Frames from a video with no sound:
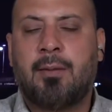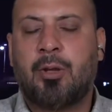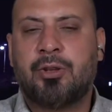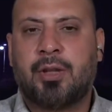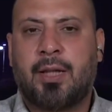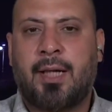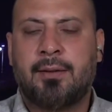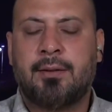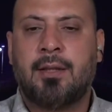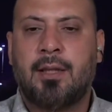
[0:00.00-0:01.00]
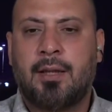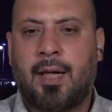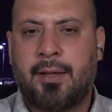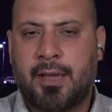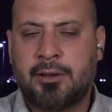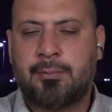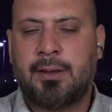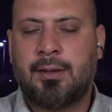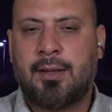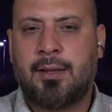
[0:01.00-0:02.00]
مؤشر عن عن حجم
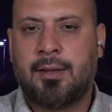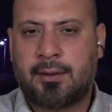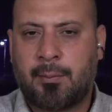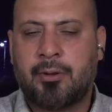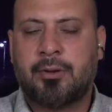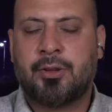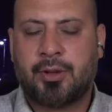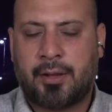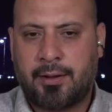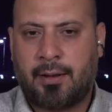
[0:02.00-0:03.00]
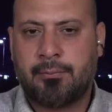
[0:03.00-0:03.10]
التبادل التجاري نعم.